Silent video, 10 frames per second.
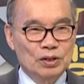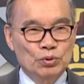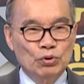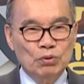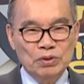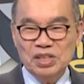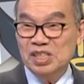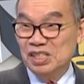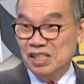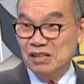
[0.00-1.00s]
도벽이
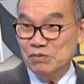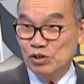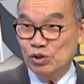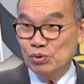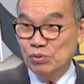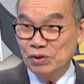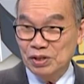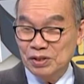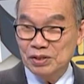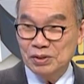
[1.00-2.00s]
있는 사람이 있어. 도벽
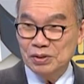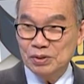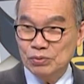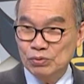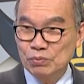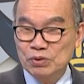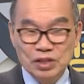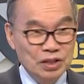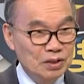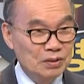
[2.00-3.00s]

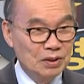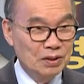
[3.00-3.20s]
훔치는.